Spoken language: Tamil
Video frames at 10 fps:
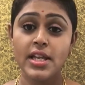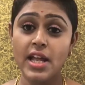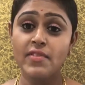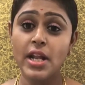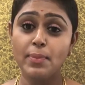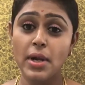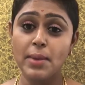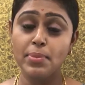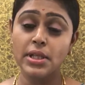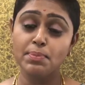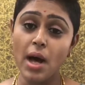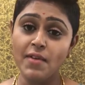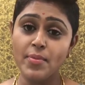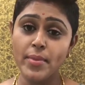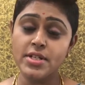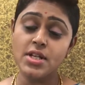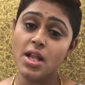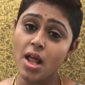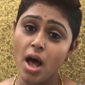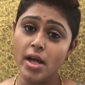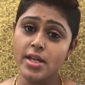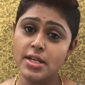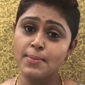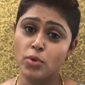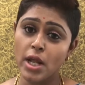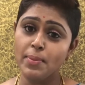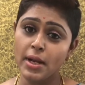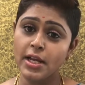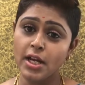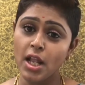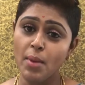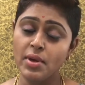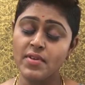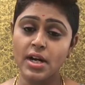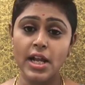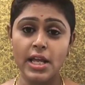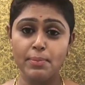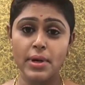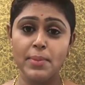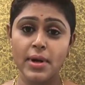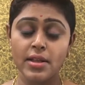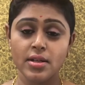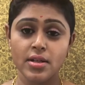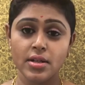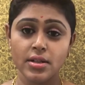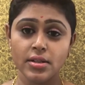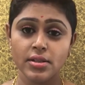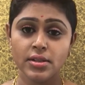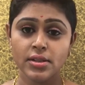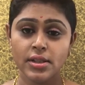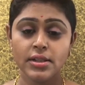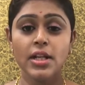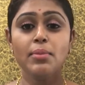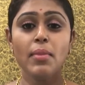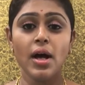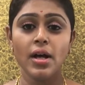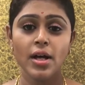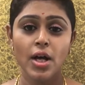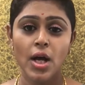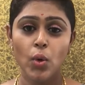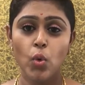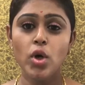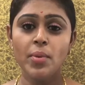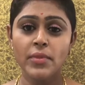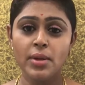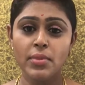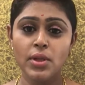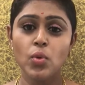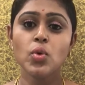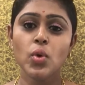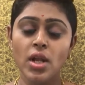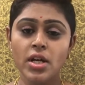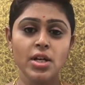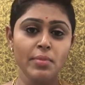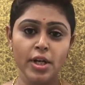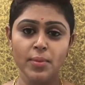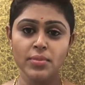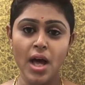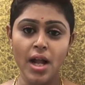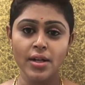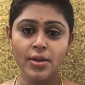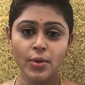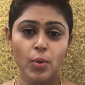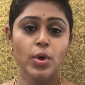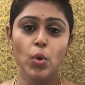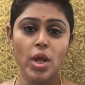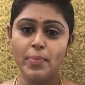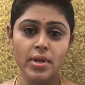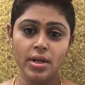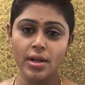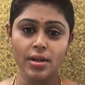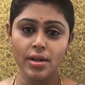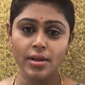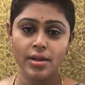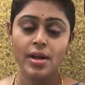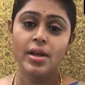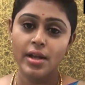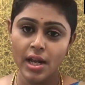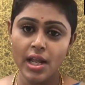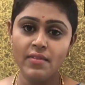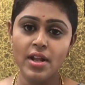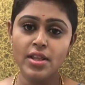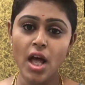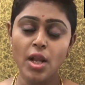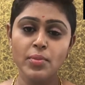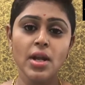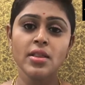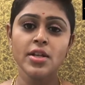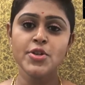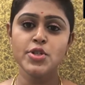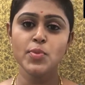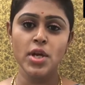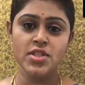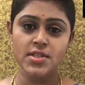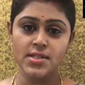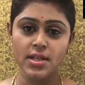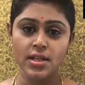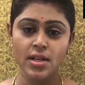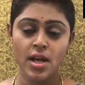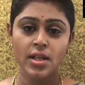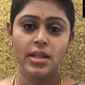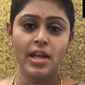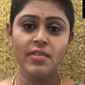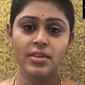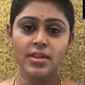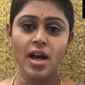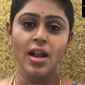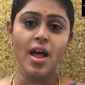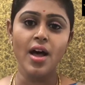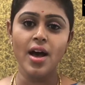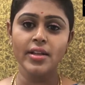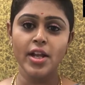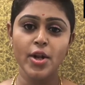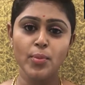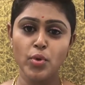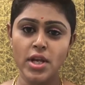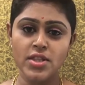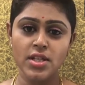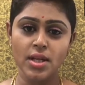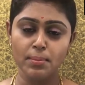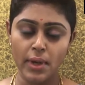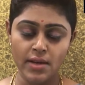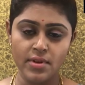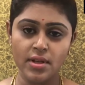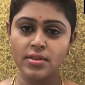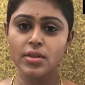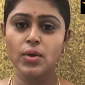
இறைவனை பழிப்பது பாவம் என்றால் ஆயிரம் முறை பழிக்கலாம் இவர்களை இப்படி படைத்ததற்கு நண்பா ஊனம் என்பது உன் உடலுக்கு மட்டும்தான் உன் உழைப்பிற்கு இல்லை கீழே விழுந்தாலும் எழுந்து நின்று முயற்சி செய் தெய்வத்தால் ஆகாதென முயற்சி தம்மை வருத்த